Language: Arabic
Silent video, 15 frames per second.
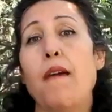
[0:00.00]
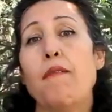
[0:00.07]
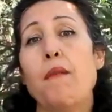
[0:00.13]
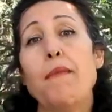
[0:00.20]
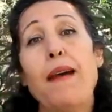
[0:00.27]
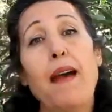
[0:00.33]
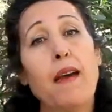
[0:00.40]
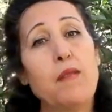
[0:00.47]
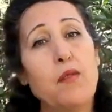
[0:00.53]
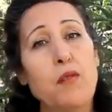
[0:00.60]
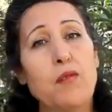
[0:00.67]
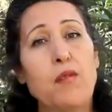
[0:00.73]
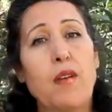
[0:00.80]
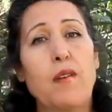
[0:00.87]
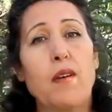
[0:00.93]
فما ان
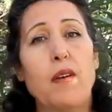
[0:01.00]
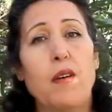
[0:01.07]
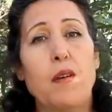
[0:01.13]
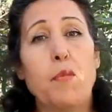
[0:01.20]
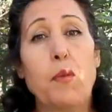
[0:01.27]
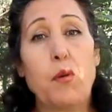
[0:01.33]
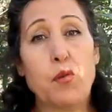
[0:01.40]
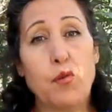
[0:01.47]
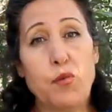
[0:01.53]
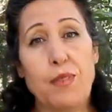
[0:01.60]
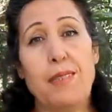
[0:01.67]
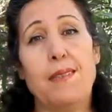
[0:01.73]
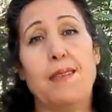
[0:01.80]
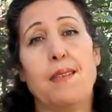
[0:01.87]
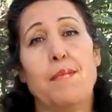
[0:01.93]
اوتر
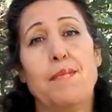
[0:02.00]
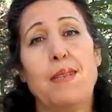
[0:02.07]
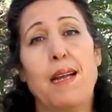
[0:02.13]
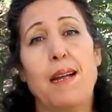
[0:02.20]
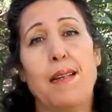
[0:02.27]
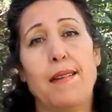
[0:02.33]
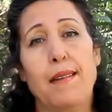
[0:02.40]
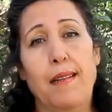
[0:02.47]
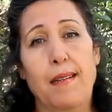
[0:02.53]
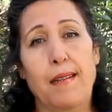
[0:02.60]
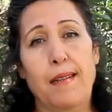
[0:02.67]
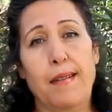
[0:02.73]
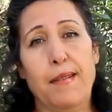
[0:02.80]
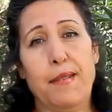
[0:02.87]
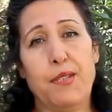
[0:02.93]
برودوي زاد نتاع
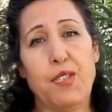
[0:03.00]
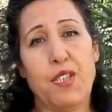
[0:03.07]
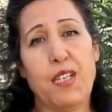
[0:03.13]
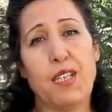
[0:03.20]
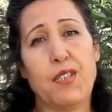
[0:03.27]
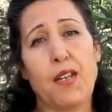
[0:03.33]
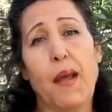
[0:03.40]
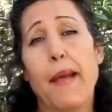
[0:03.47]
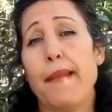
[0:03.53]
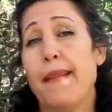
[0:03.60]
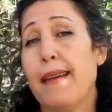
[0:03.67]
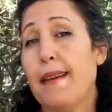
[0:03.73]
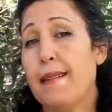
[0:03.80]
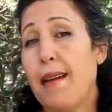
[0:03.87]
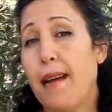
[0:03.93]
الدجاج
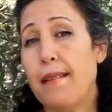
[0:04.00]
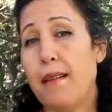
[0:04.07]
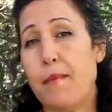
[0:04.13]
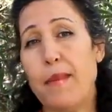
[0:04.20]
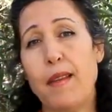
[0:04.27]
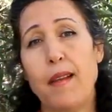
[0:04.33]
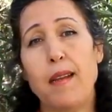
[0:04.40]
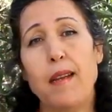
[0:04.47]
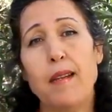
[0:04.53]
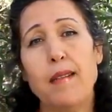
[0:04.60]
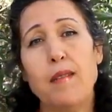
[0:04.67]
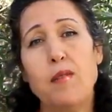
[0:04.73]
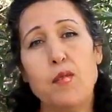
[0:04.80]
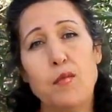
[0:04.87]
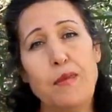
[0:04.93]
اللي كان عندنا مثلا
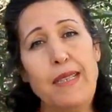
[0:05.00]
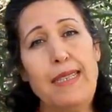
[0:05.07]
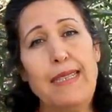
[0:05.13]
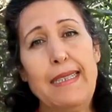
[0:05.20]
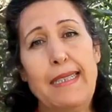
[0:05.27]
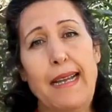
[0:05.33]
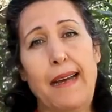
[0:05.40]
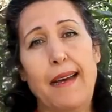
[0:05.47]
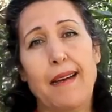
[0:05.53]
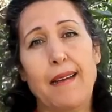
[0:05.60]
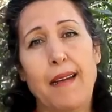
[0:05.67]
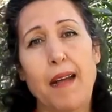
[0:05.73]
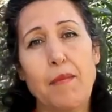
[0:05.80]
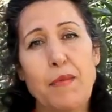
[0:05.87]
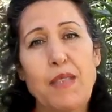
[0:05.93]
الميني
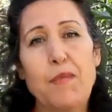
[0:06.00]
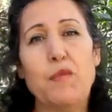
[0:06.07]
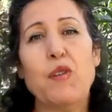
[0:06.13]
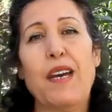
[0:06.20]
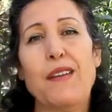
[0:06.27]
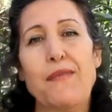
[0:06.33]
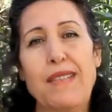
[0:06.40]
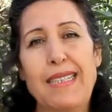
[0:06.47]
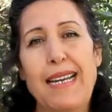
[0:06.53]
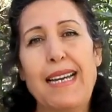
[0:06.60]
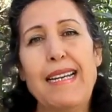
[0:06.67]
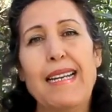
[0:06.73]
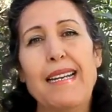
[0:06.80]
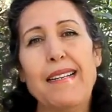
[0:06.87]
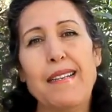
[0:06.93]
ساخ ها بيت مكيفه
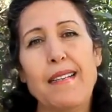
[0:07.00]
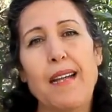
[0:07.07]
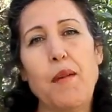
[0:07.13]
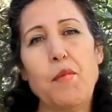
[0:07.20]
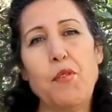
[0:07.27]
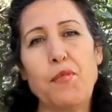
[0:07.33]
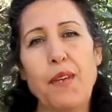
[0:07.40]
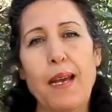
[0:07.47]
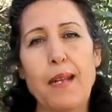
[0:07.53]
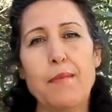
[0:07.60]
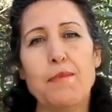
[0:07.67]
صغيره اللي نعملوا فيها